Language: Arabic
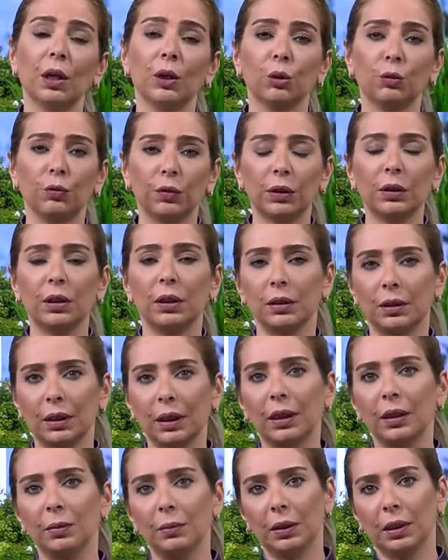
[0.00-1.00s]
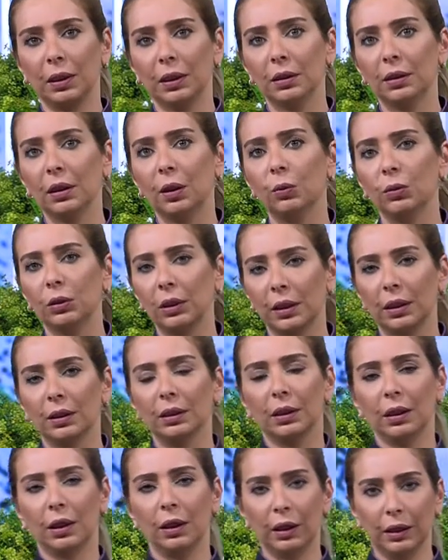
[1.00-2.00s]
يفضل نتاكد من ريحتها ونتاكد
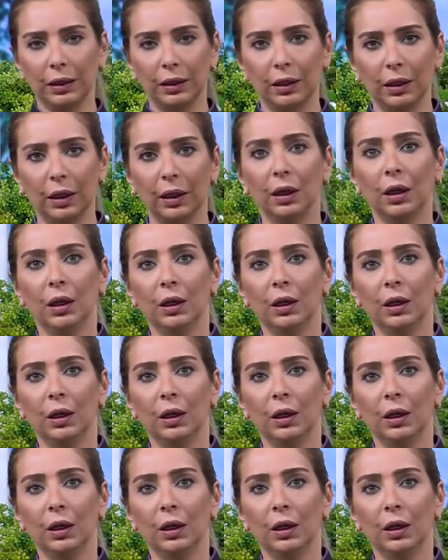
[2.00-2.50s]
انها هي